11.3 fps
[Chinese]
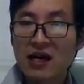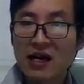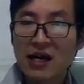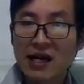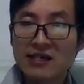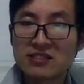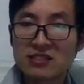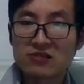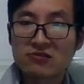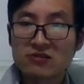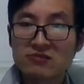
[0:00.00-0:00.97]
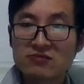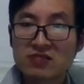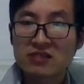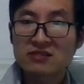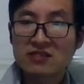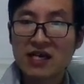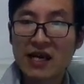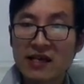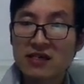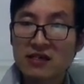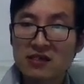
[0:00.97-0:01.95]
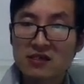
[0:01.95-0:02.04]
爱己或者我们叫自爱，
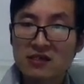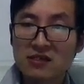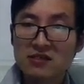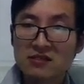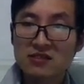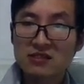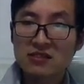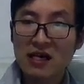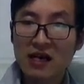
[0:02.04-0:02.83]
自爱。